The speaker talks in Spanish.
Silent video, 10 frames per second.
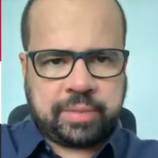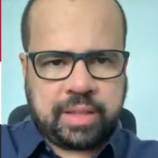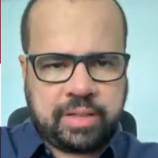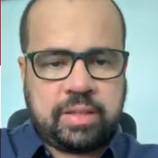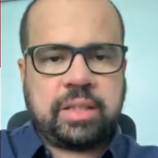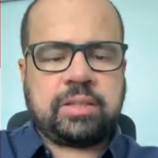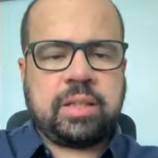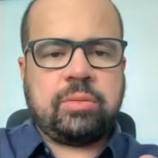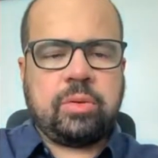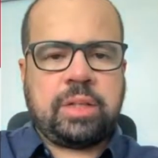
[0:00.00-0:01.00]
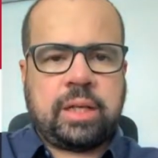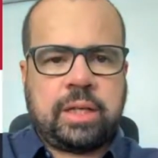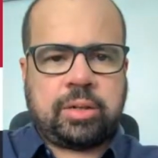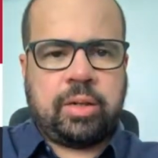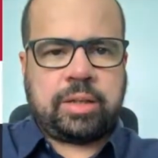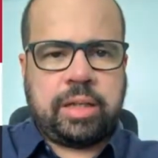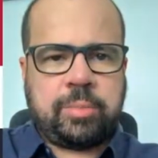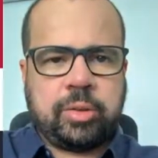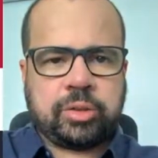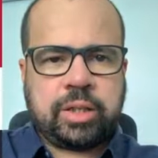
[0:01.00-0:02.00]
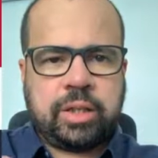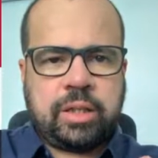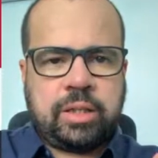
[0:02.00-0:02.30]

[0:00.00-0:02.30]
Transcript: se distribuyan estos equipos